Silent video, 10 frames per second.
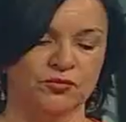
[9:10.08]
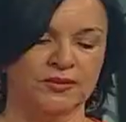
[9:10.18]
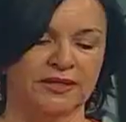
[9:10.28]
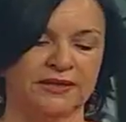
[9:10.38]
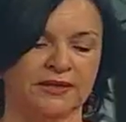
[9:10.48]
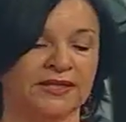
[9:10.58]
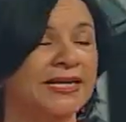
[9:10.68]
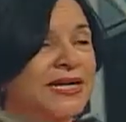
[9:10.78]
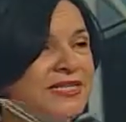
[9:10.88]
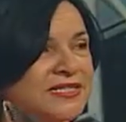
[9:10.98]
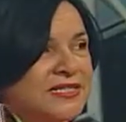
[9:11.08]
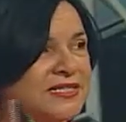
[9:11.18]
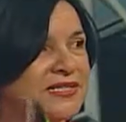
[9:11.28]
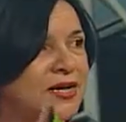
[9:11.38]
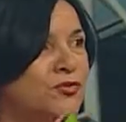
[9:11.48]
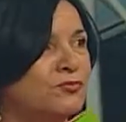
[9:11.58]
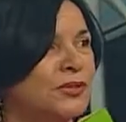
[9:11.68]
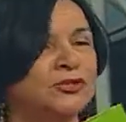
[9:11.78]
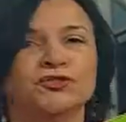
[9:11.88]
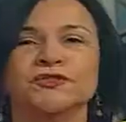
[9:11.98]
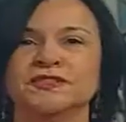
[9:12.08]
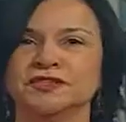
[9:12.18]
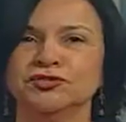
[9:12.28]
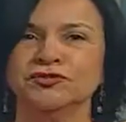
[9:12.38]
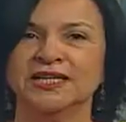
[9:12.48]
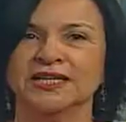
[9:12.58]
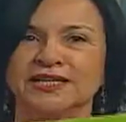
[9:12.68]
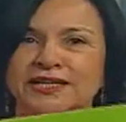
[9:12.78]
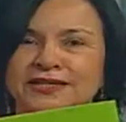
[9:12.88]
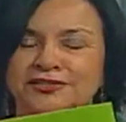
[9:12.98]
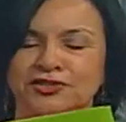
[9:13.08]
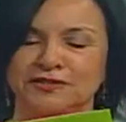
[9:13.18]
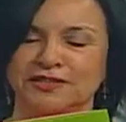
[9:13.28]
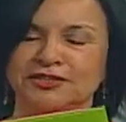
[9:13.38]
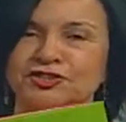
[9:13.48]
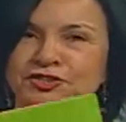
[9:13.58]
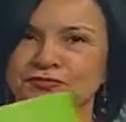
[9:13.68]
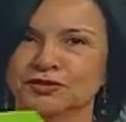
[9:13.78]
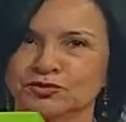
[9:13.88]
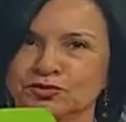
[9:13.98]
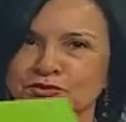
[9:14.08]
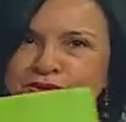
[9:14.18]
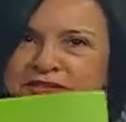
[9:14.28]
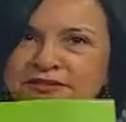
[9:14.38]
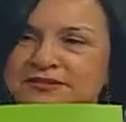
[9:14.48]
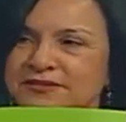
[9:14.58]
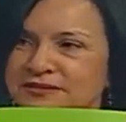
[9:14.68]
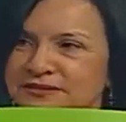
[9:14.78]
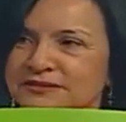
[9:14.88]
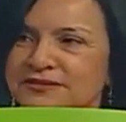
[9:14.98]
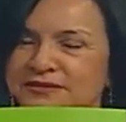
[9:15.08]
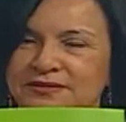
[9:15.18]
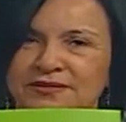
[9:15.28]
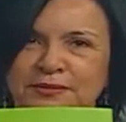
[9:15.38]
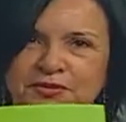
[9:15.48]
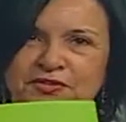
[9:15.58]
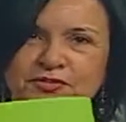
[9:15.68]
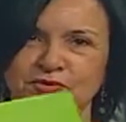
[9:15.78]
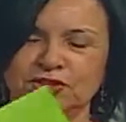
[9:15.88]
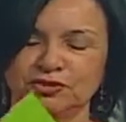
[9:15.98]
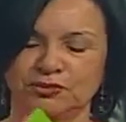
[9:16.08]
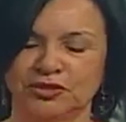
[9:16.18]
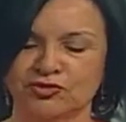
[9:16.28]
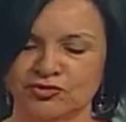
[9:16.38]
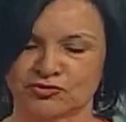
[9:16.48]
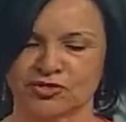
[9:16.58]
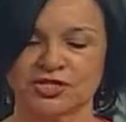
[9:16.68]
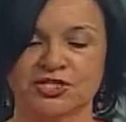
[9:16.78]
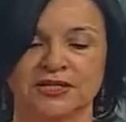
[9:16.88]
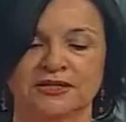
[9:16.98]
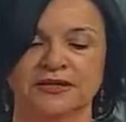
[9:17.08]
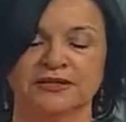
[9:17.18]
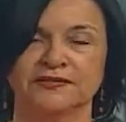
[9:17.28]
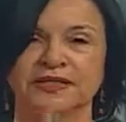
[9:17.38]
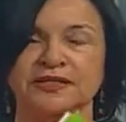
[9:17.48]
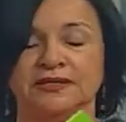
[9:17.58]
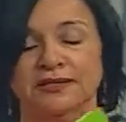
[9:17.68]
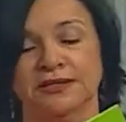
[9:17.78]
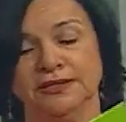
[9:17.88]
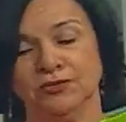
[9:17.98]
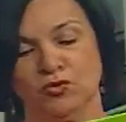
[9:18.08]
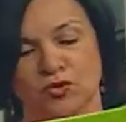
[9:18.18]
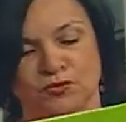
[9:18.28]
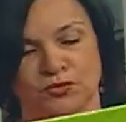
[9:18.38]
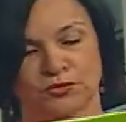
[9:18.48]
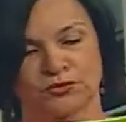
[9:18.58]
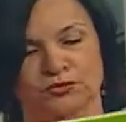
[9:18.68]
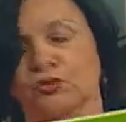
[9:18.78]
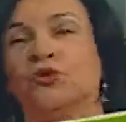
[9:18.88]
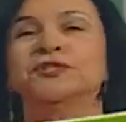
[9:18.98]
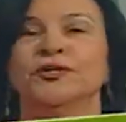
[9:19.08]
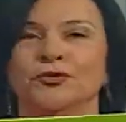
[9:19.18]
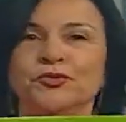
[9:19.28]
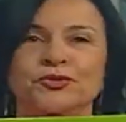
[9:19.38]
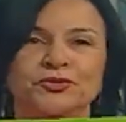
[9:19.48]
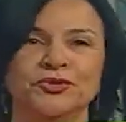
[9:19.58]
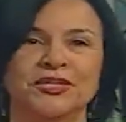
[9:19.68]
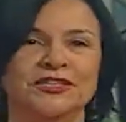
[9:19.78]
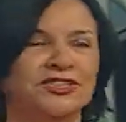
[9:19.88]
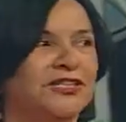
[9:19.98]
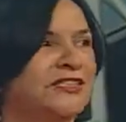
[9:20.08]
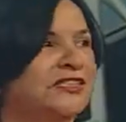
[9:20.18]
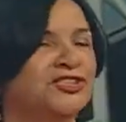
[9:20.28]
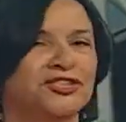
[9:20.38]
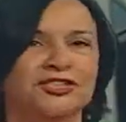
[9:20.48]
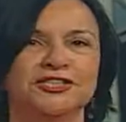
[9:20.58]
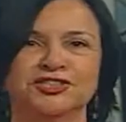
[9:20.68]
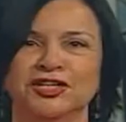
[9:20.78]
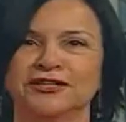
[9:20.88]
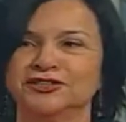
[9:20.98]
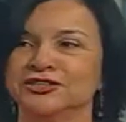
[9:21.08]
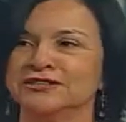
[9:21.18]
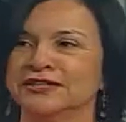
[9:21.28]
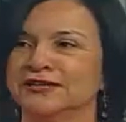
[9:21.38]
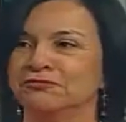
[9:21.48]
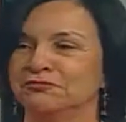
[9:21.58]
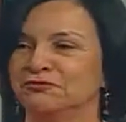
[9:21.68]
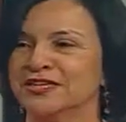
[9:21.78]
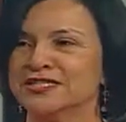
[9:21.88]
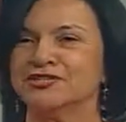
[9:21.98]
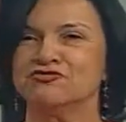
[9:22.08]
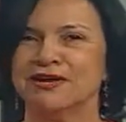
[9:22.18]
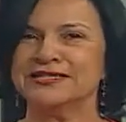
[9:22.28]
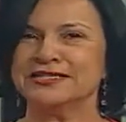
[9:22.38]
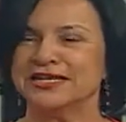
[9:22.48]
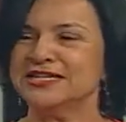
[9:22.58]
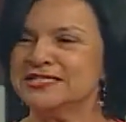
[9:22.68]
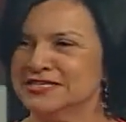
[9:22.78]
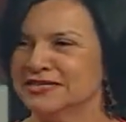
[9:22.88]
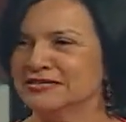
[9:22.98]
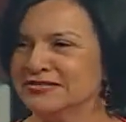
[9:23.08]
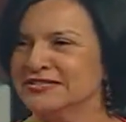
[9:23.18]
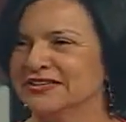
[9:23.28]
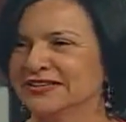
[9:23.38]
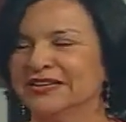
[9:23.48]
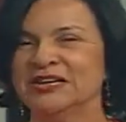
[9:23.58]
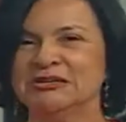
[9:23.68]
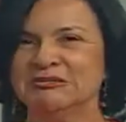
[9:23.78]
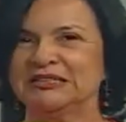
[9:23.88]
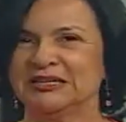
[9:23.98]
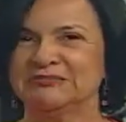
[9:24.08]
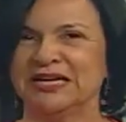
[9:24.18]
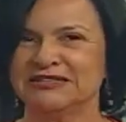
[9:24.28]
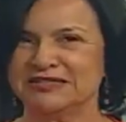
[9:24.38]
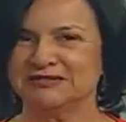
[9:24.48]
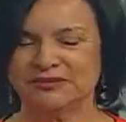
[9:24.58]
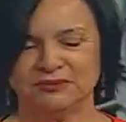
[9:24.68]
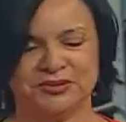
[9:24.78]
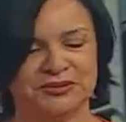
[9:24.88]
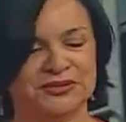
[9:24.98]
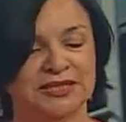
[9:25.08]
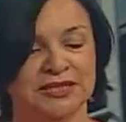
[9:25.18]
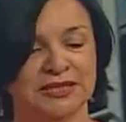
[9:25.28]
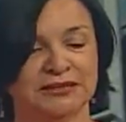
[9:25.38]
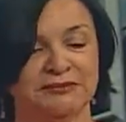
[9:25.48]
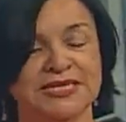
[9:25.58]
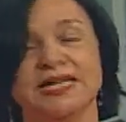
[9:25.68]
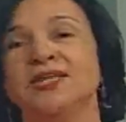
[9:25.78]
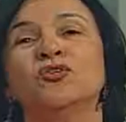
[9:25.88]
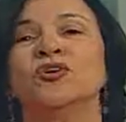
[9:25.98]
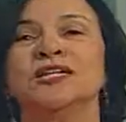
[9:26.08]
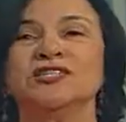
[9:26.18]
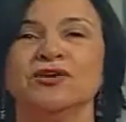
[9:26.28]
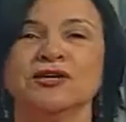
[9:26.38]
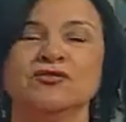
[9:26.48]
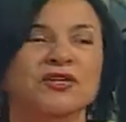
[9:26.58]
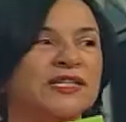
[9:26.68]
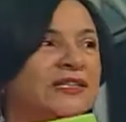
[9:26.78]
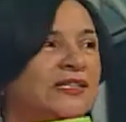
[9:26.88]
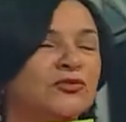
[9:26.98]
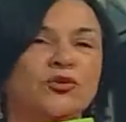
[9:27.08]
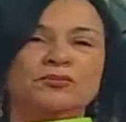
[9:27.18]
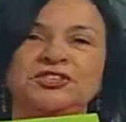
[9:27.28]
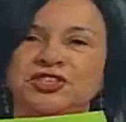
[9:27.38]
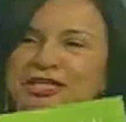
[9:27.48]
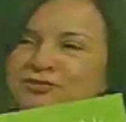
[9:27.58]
é, graças ao patrocínio da Lei de Incentivo à Cultura da Prefeitura de Belo Horizonte. Né? Ele, como um conteúdo, ele já existia, já, já está fazendo quase três anos que o trabalho estava pronto. Mas agora, só agora que o objeto